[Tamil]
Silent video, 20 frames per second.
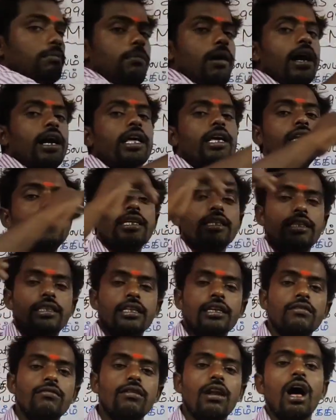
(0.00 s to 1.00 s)
மடை
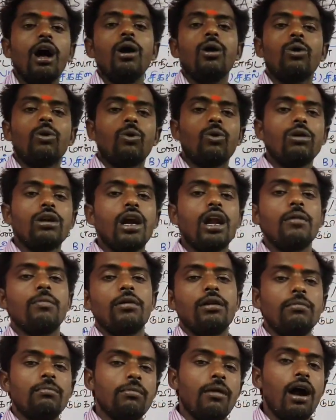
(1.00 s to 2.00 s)
திருவிழா
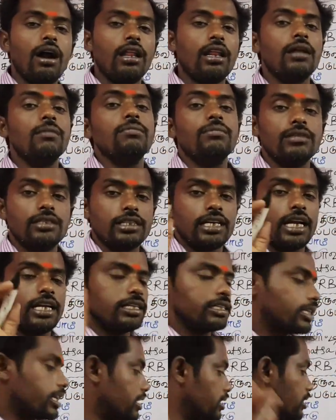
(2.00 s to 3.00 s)
கொண்டாடப்படும் மாநிலம்
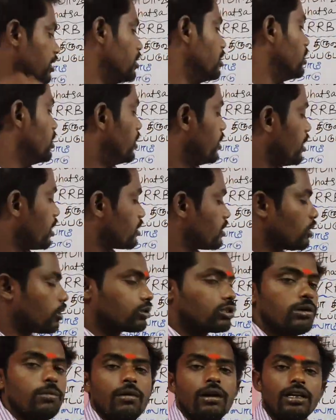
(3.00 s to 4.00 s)
சட்டீஸ்கர் நெக்ஸ்ட்
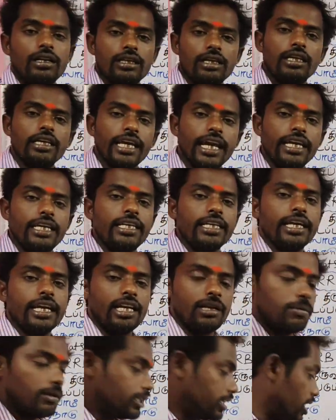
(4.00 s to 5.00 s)
கொஸ்டின் எயிட்டு
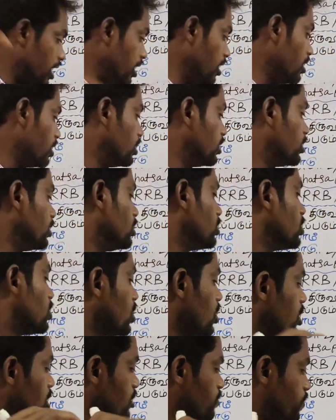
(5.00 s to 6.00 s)
எட்டு பார்த்தீங்கன்னா
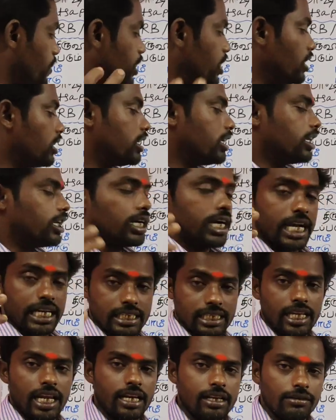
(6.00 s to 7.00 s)
ஸ்பிடுக்
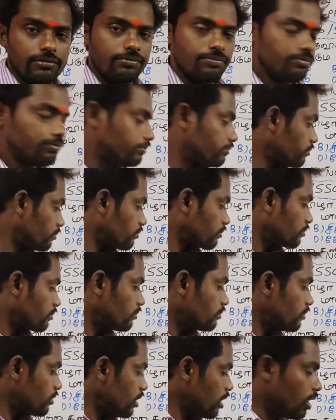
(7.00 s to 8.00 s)
கஸ்டர்
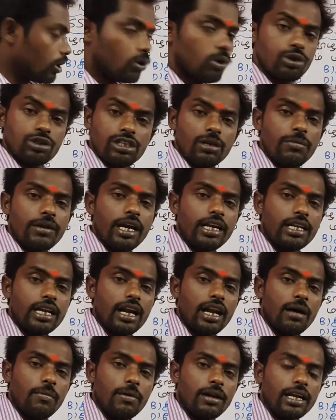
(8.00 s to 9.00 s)
கொஸ்டின் நம்பர் எட்டு
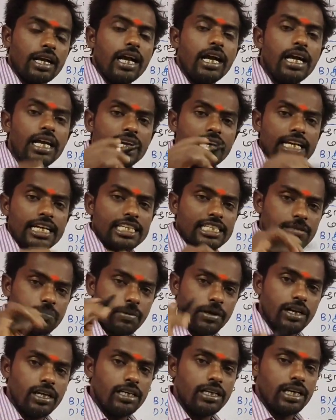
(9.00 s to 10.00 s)
நல்லா பாருங்கள்
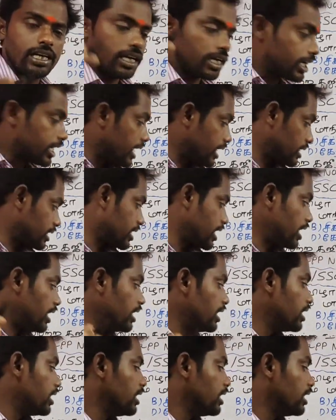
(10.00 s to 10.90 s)
ஸ்பிடுக் கஸ்டர்